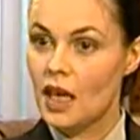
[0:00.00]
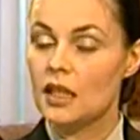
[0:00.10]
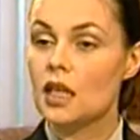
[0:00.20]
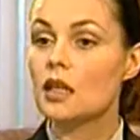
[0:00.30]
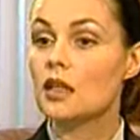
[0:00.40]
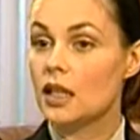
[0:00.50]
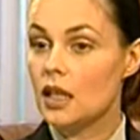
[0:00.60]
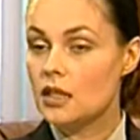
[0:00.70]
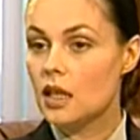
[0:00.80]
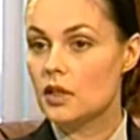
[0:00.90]
Итак,
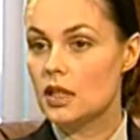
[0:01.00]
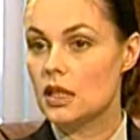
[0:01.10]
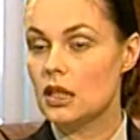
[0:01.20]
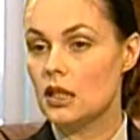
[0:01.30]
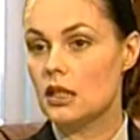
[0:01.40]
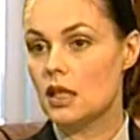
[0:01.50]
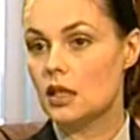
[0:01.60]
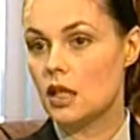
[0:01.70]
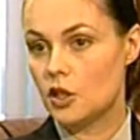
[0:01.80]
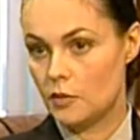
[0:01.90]
какие основные цели и
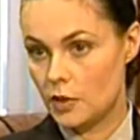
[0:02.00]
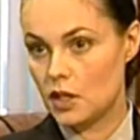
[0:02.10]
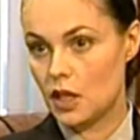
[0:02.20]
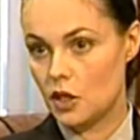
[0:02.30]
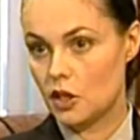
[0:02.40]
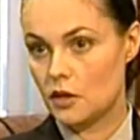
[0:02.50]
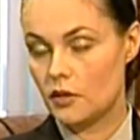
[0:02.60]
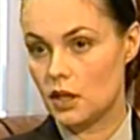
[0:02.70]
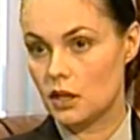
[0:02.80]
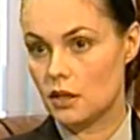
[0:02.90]
задачи предстоящей
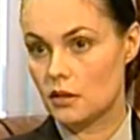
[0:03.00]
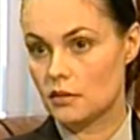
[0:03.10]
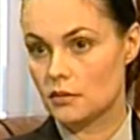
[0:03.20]
конференции?